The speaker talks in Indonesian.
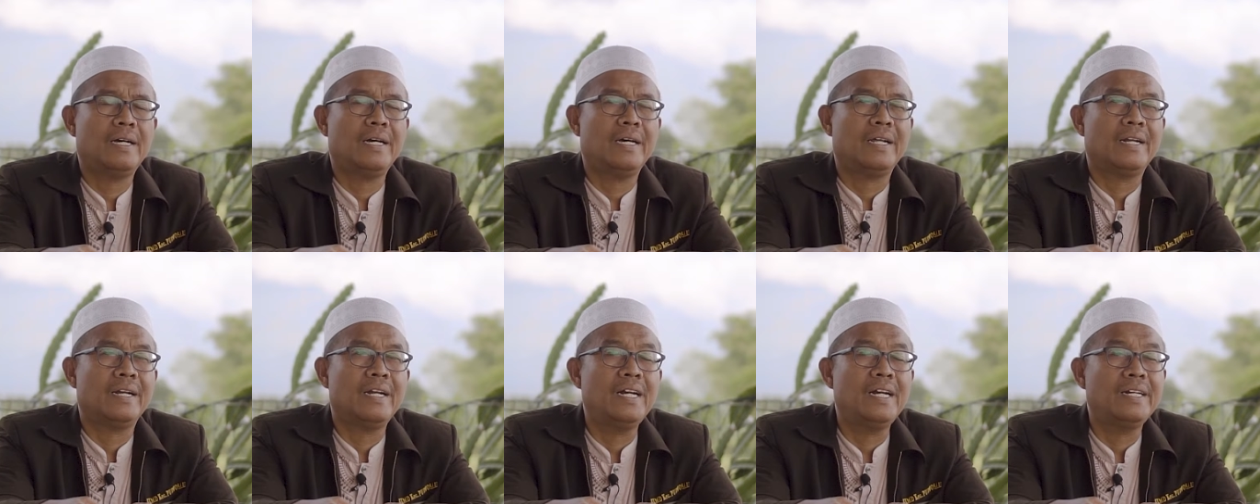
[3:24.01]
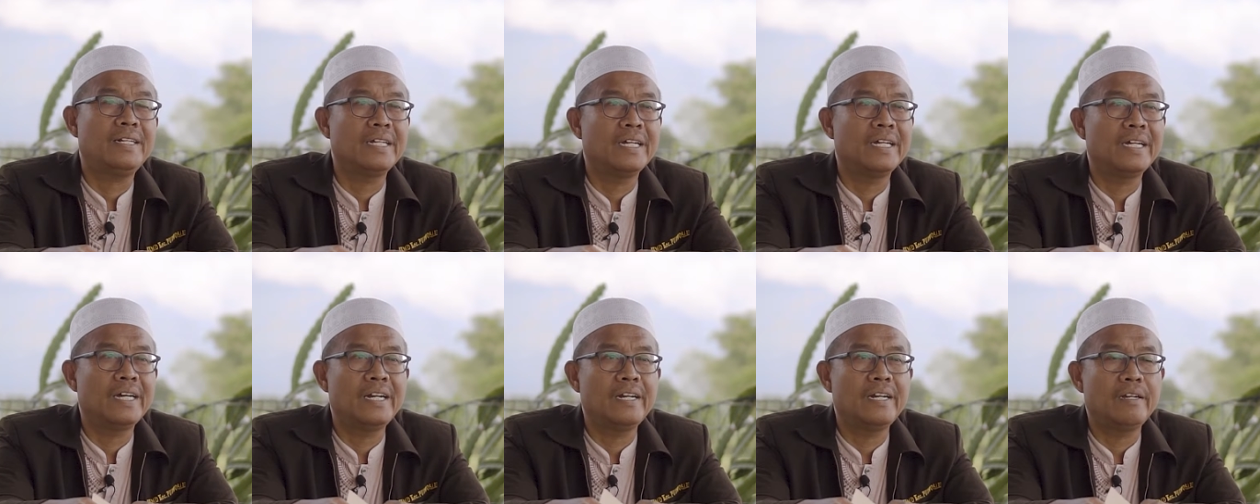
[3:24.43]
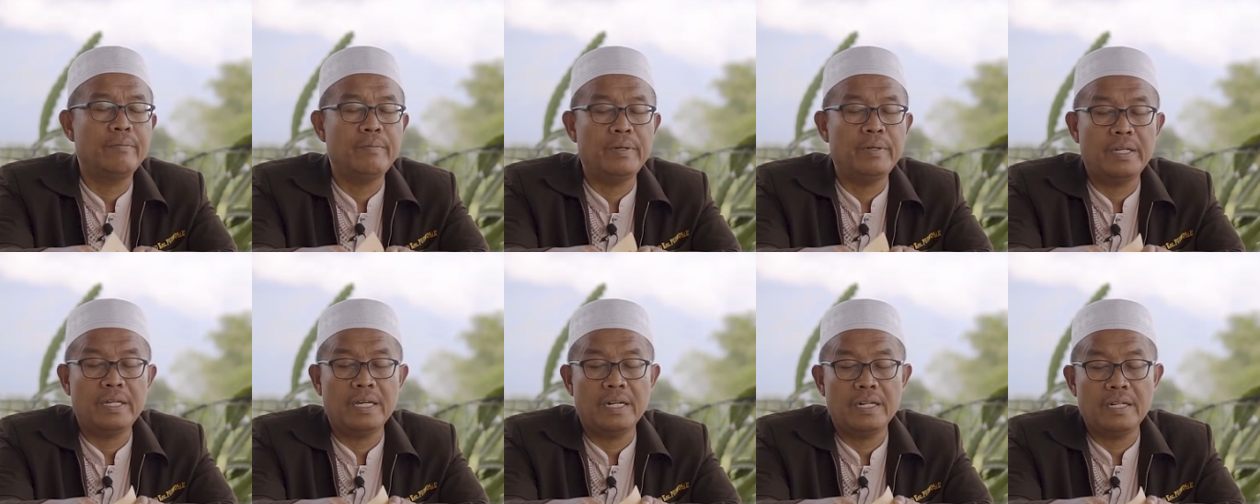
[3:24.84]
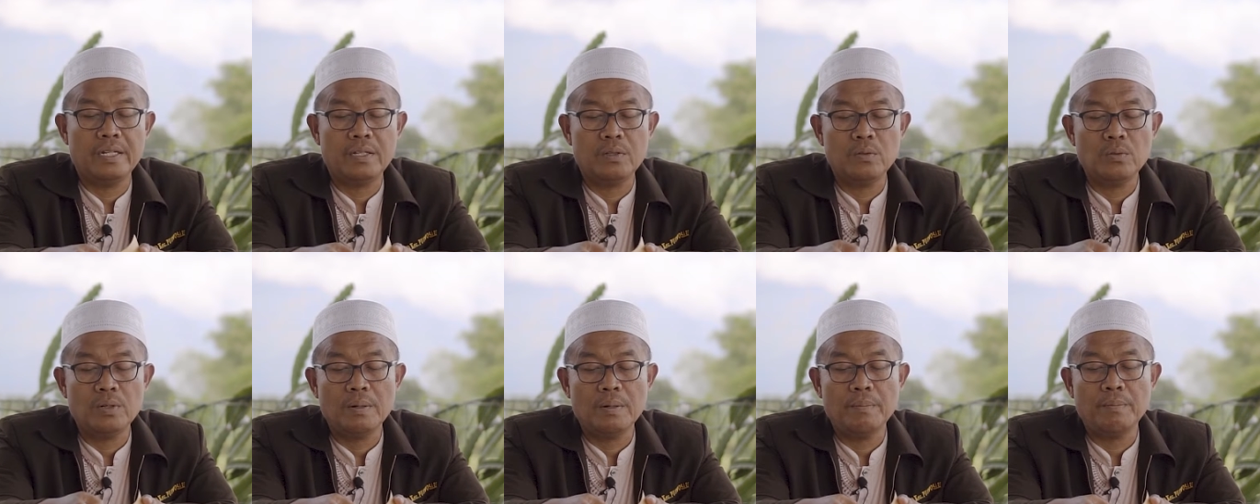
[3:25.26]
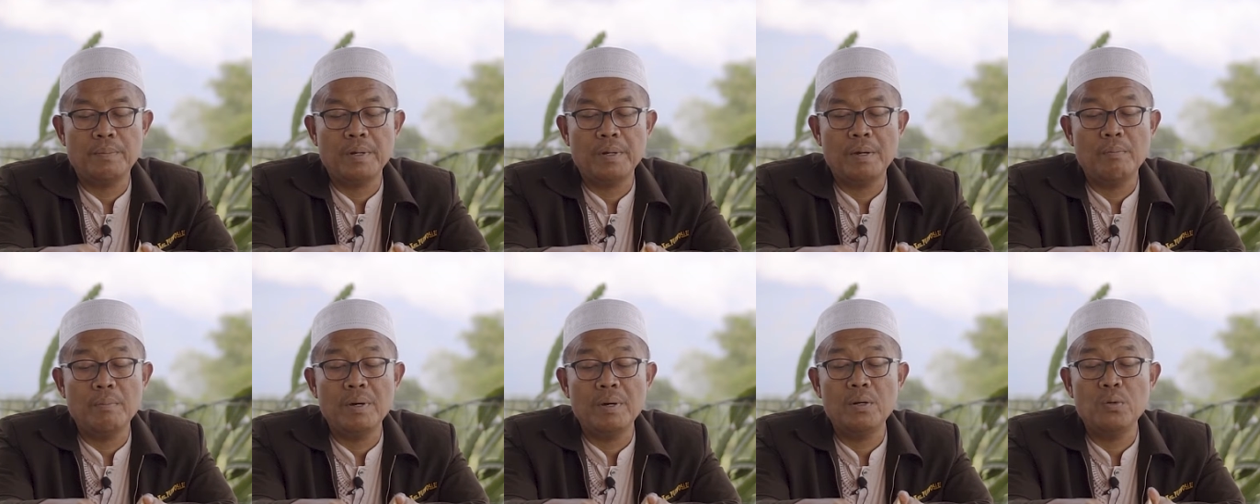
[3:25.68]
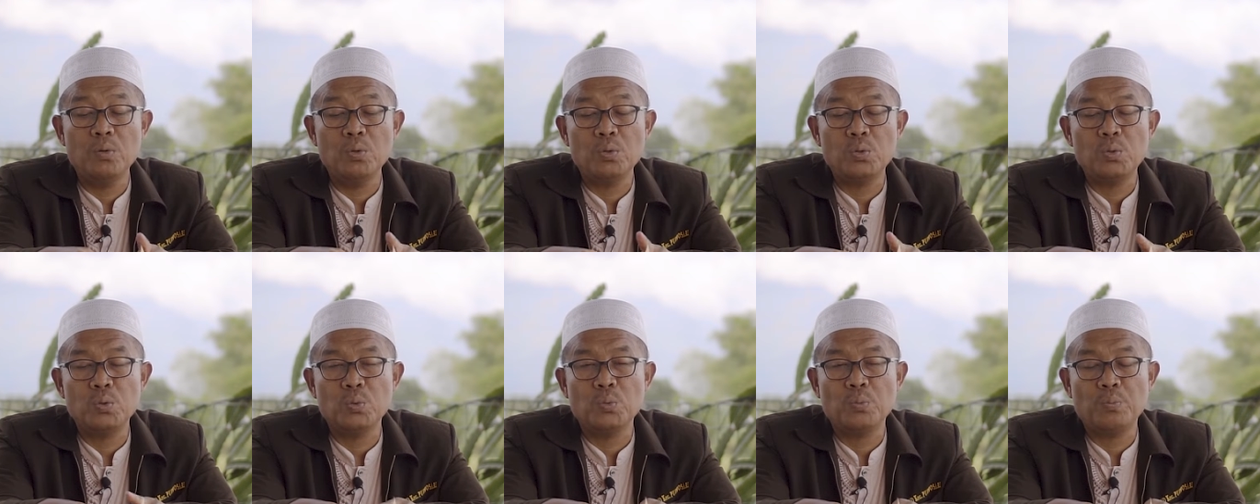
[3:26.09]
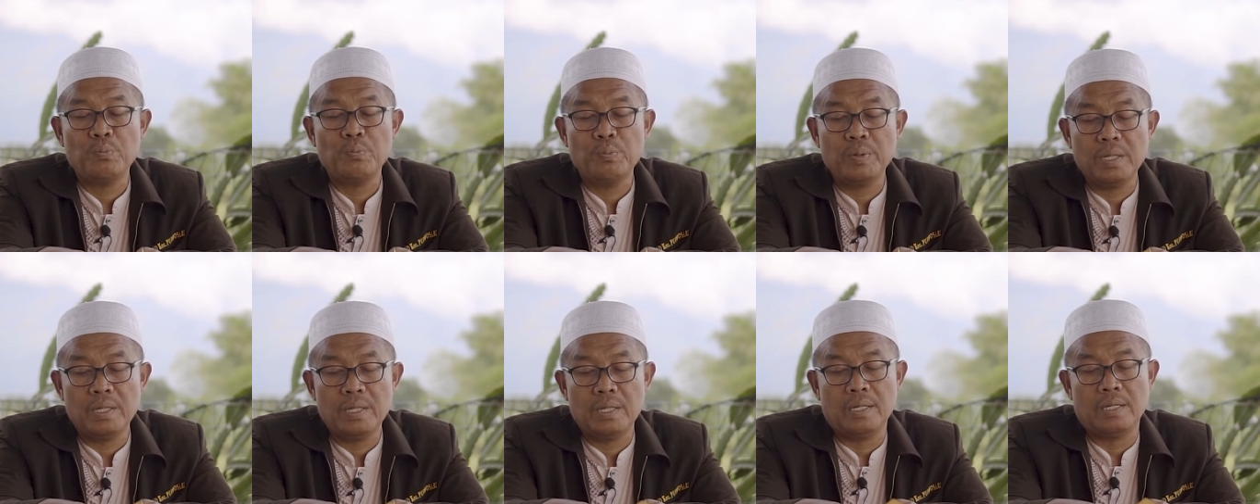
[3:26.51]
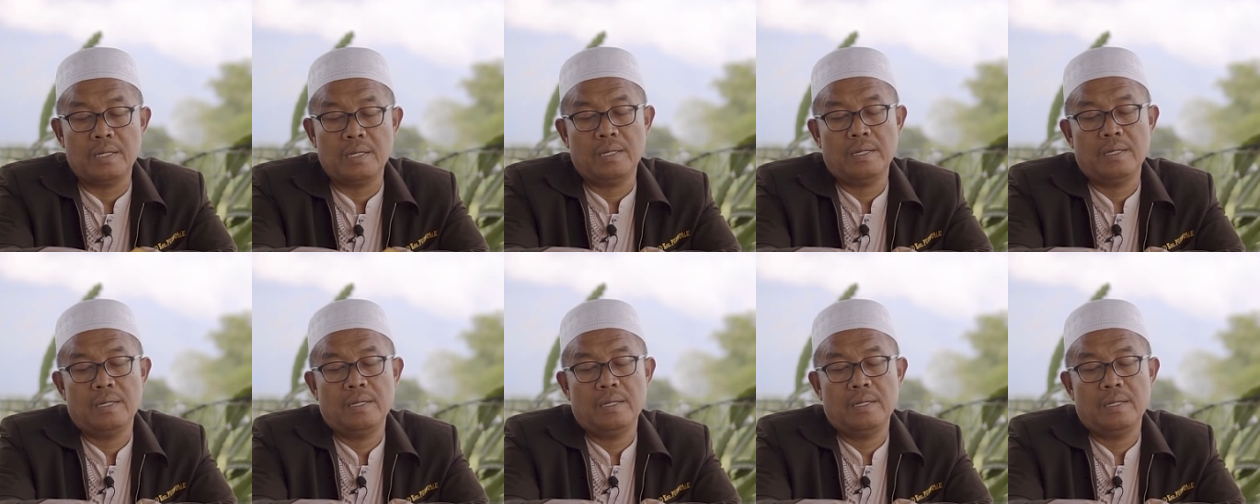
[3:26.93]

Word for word: karena dengan demikian itu lebih menutupi